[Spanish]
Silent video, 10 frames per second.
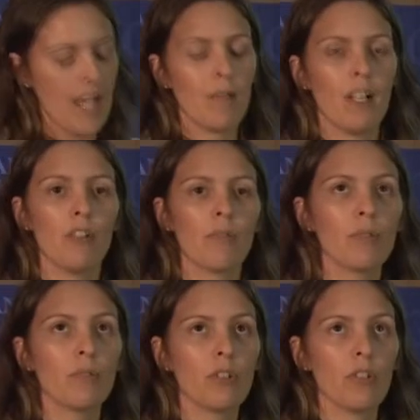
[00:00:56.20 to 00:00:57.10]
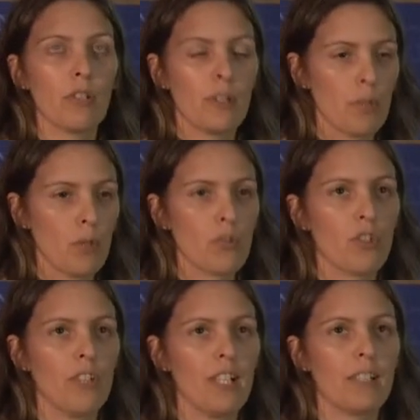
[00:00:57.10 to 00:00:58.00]
El valor bruto de
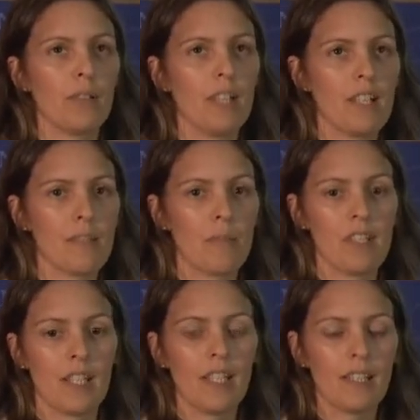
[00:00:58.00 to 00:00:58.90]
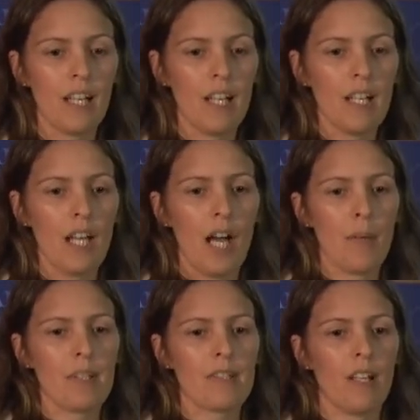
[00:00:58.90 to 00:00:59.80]
producción de la actividad semillerista
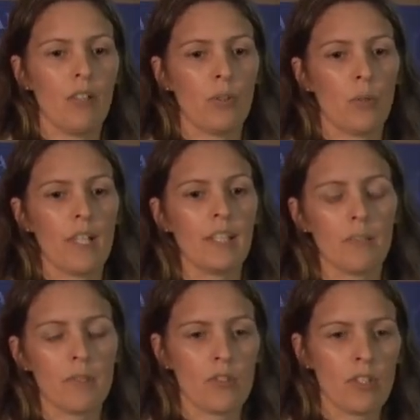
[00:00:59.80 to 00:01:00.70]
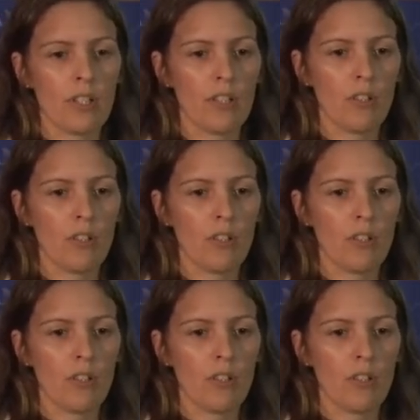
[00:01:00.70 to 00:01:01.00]
ha pasado de 40 millones de